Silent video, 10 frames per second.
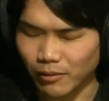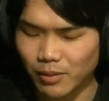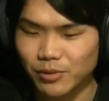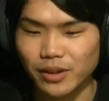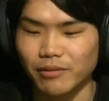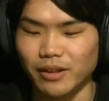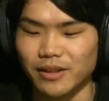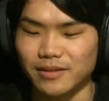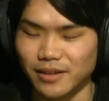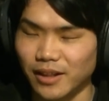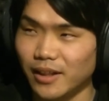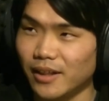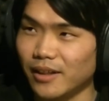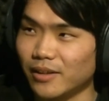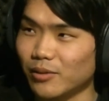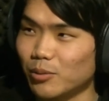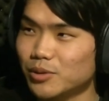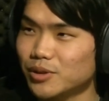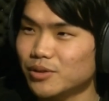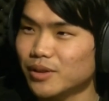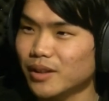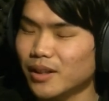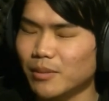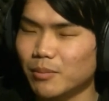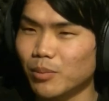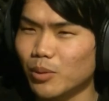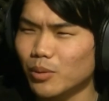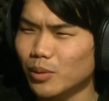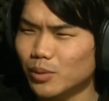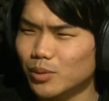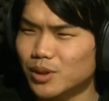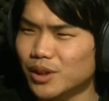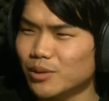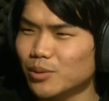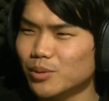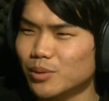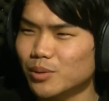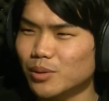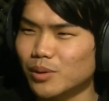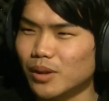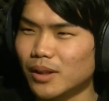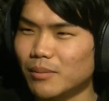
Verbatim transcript: 戯れてはないですね、えっと、屋上でなんかぼーっとしてるところを、